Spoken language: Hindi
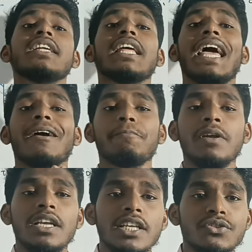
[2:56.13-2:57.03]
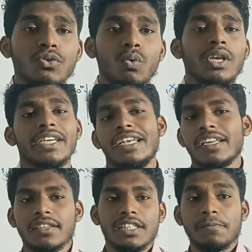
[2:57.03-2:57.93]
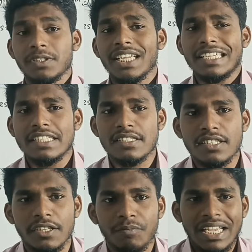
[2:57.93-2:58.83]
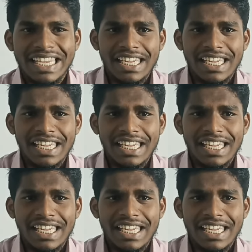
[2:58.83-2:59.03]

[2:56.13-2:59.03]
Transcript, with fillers: दिन हैप्पीली स्कूल अटेंड करता था पता है किस दिन